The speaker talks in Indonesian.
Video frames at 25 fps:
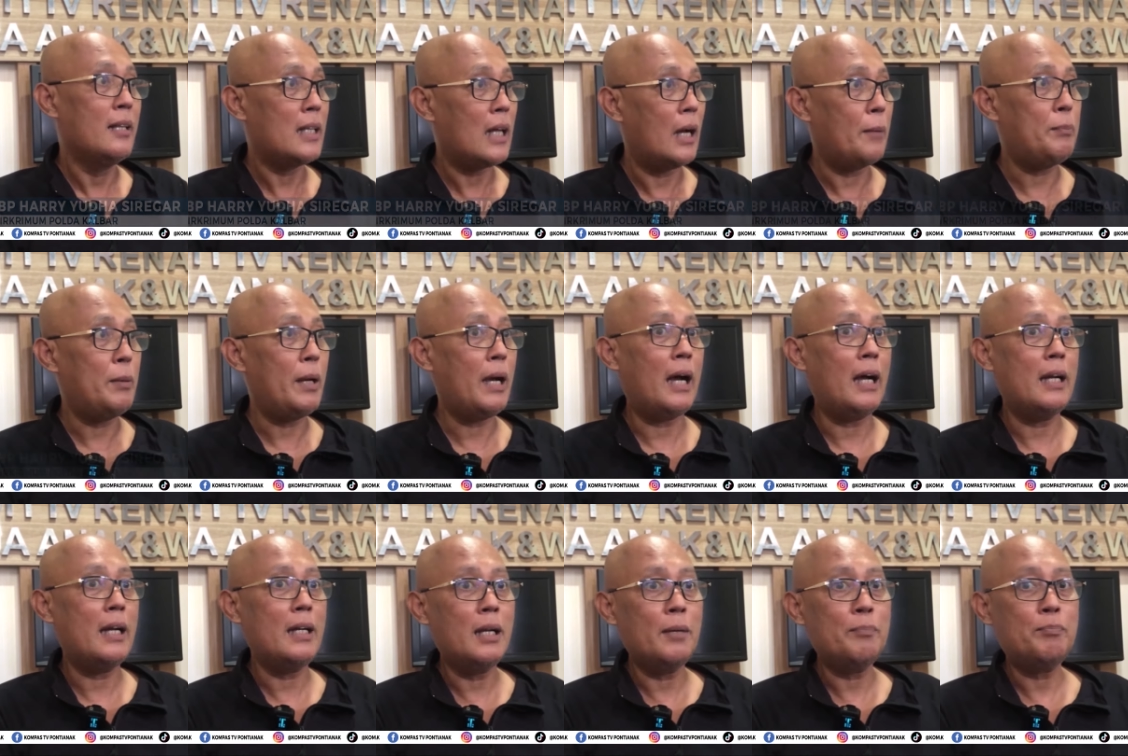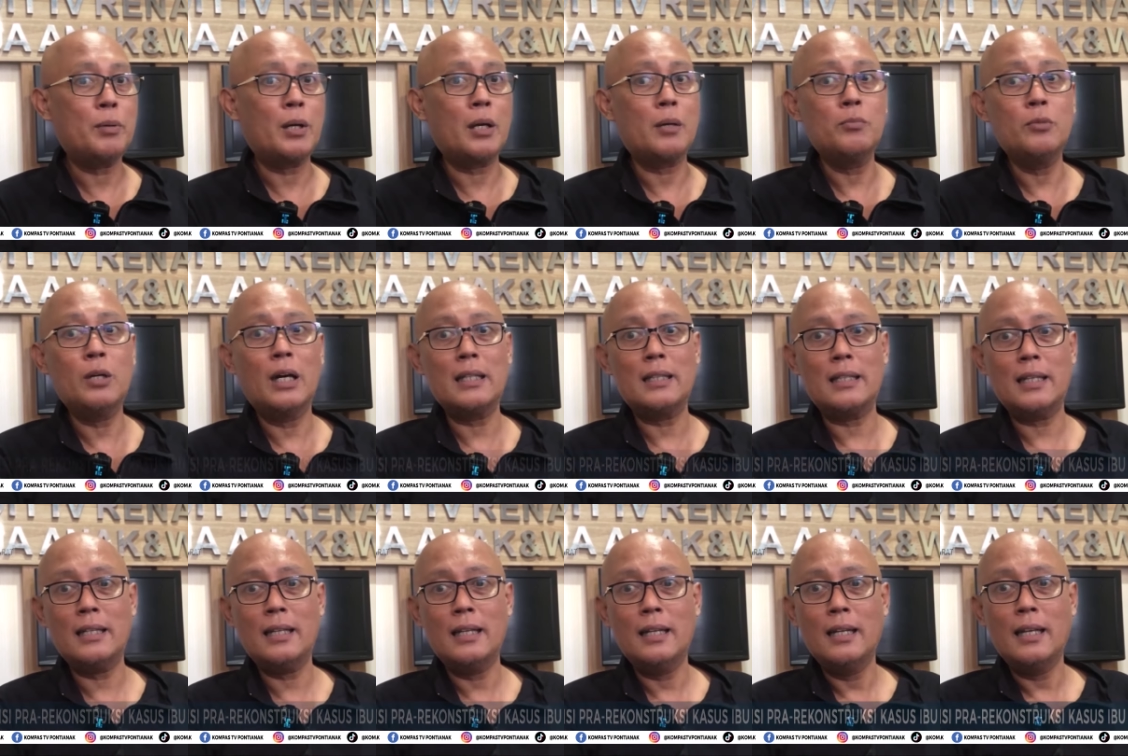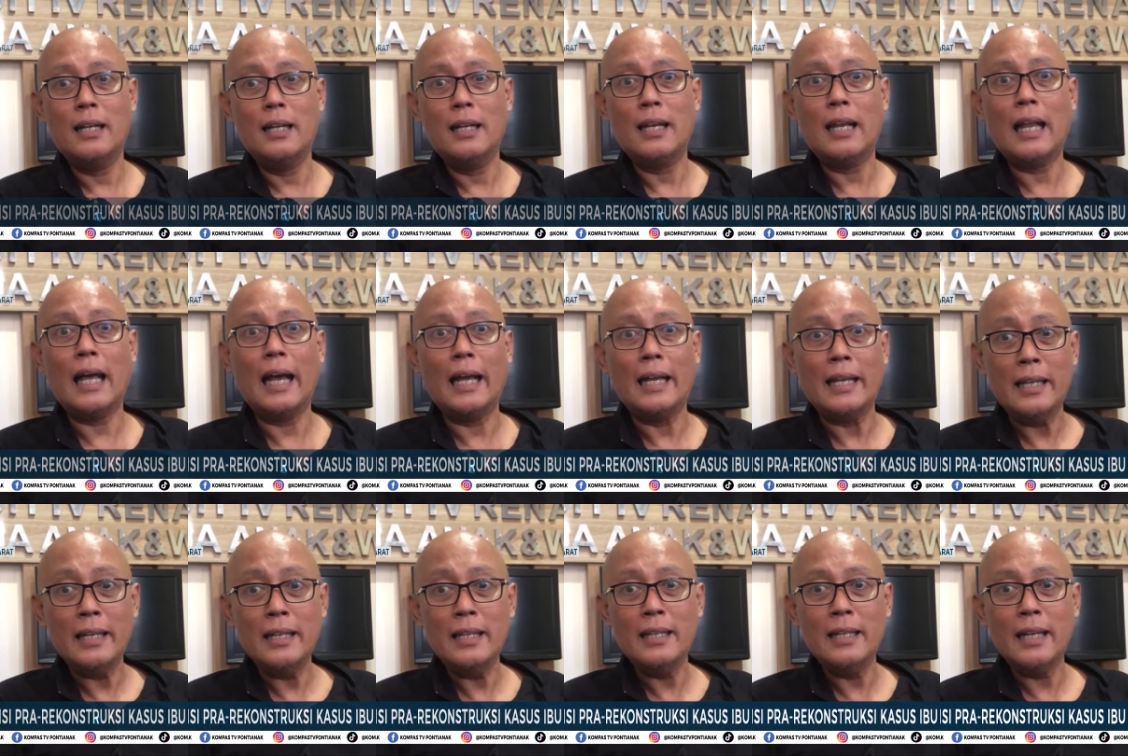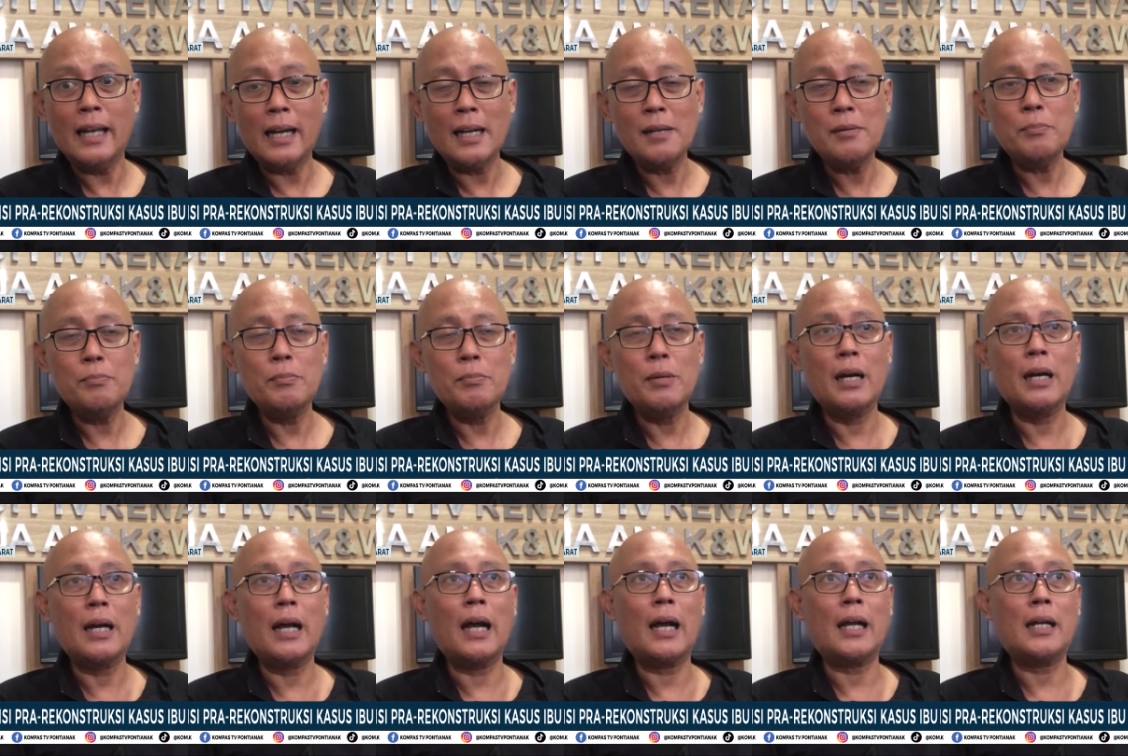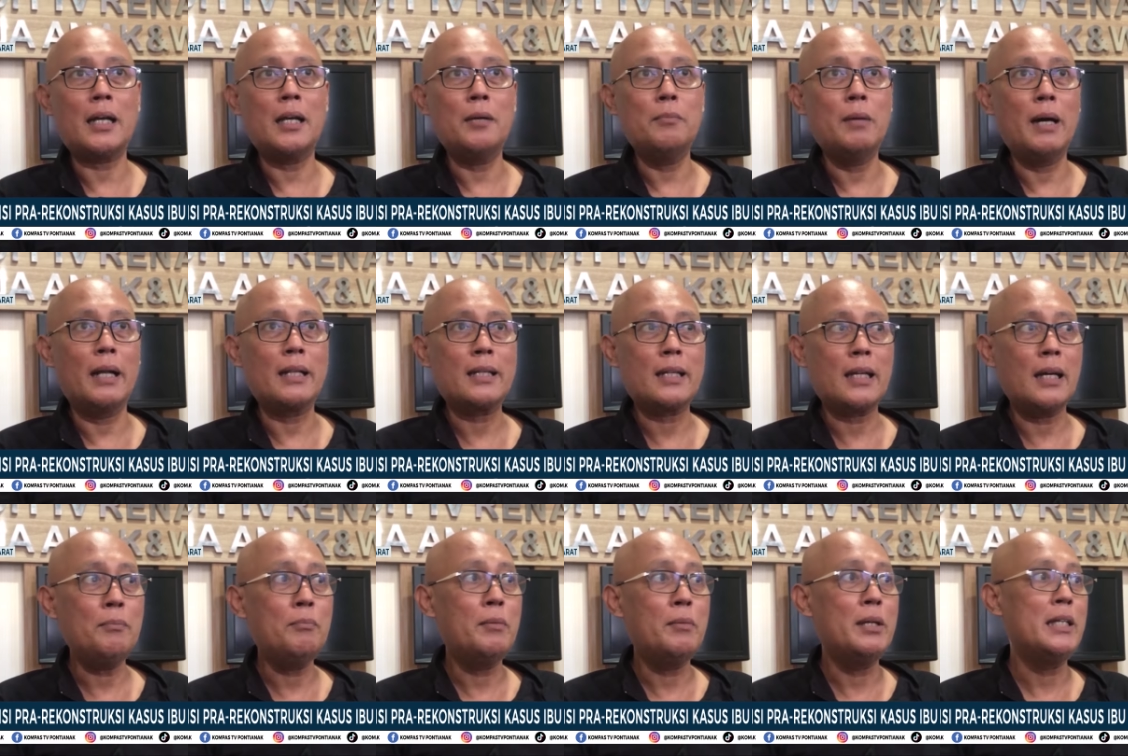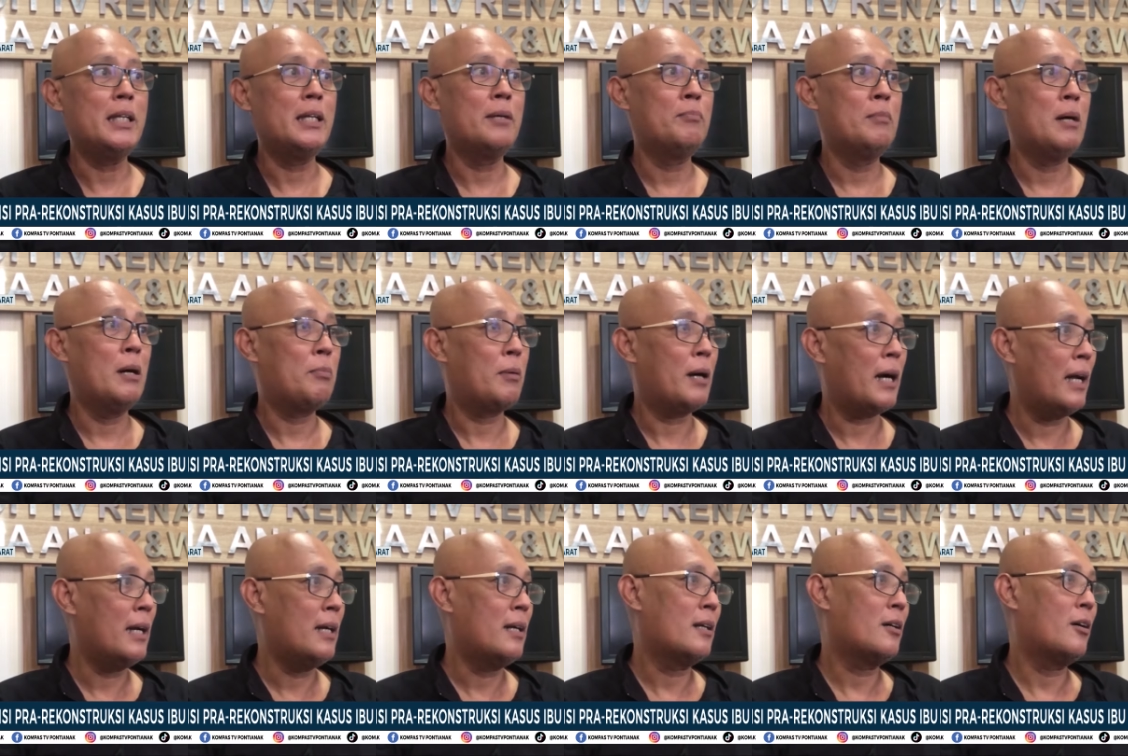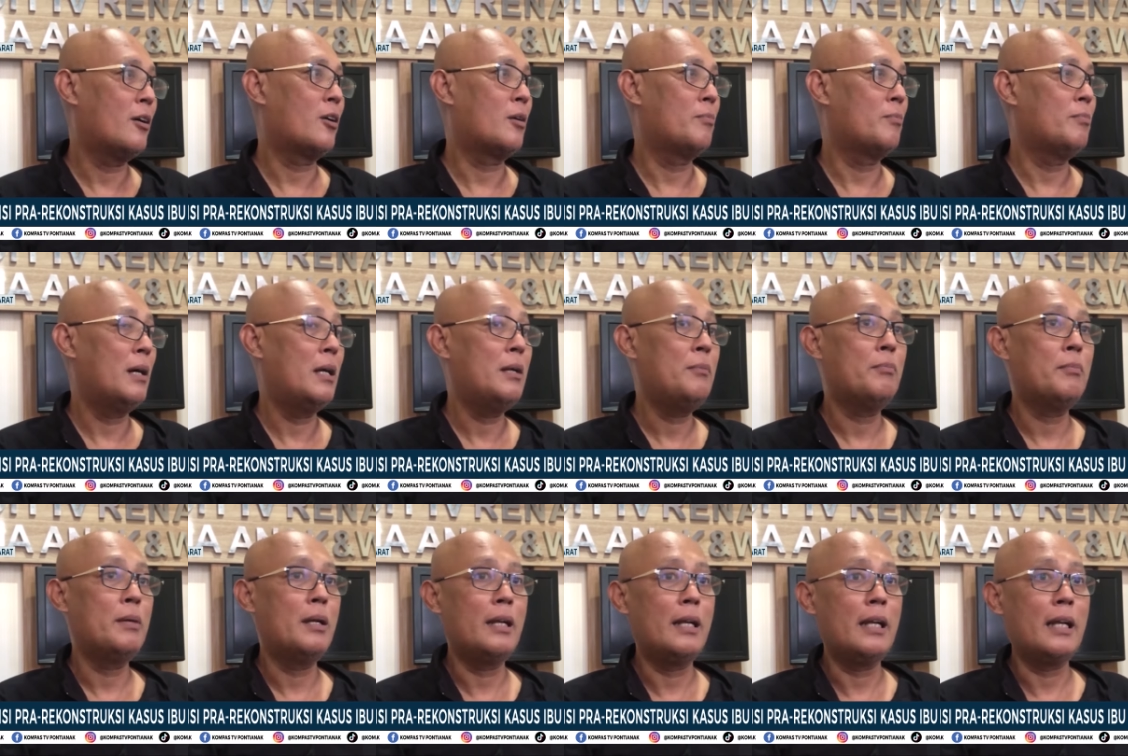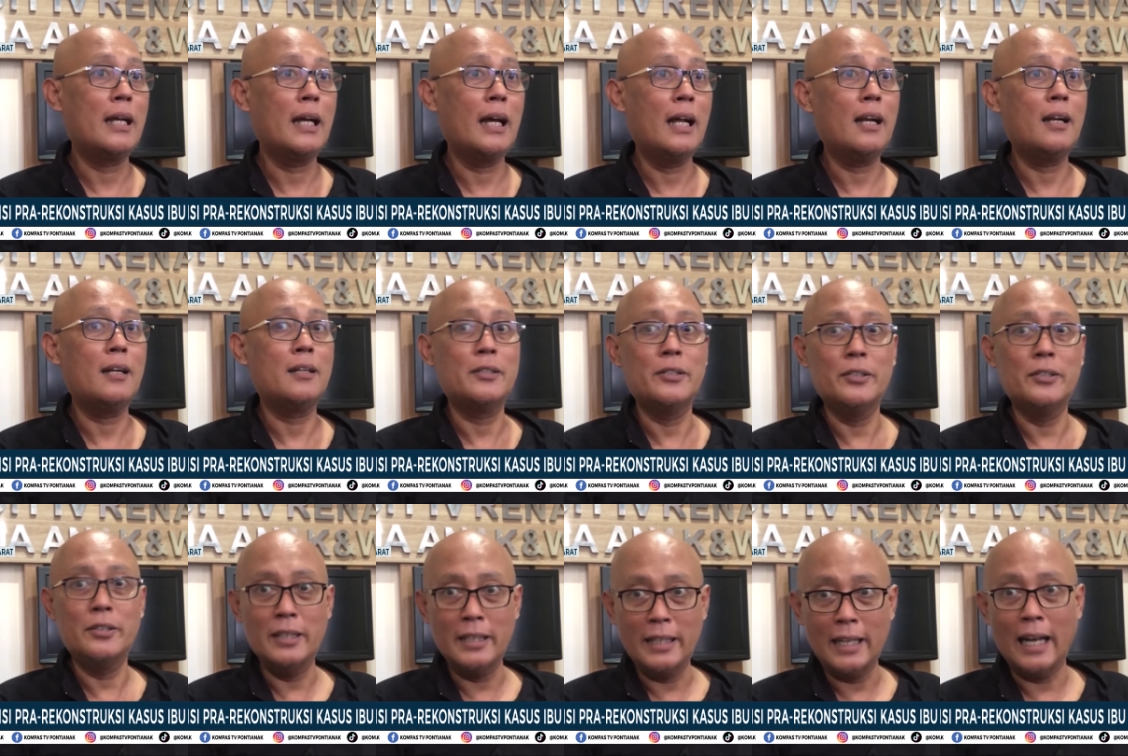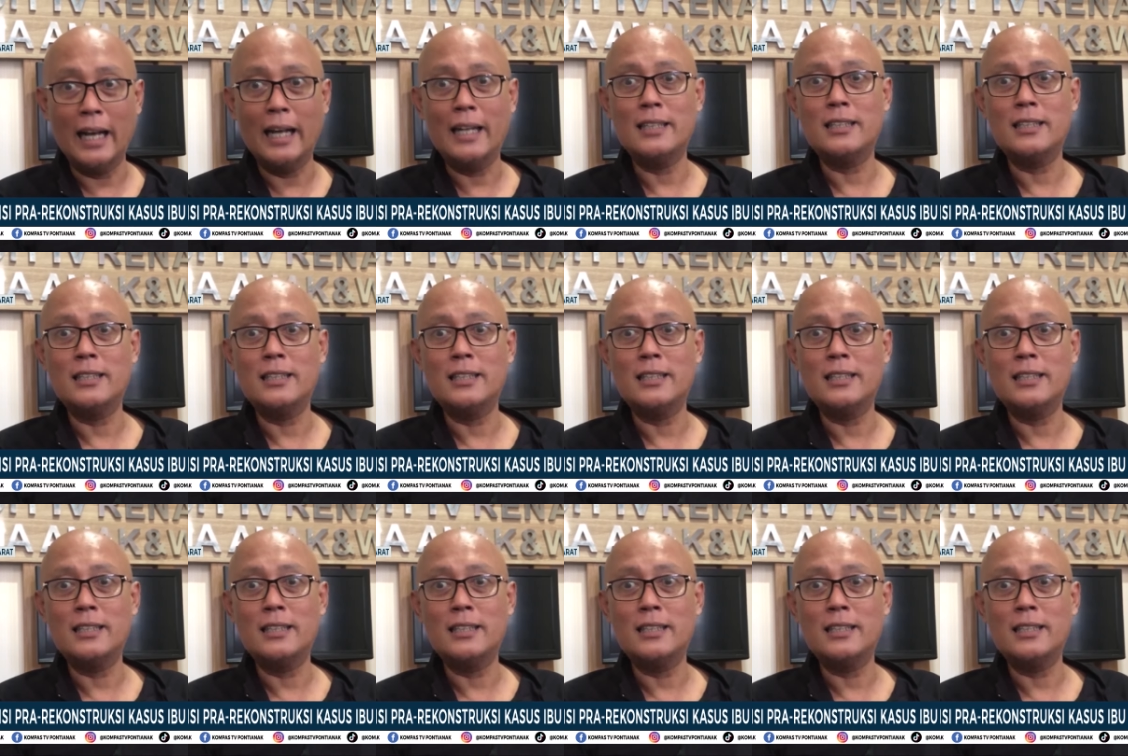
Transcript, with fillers: tapi ada perbuatan lain yang mengakibatkan menyebabkan korban meninggal dunia.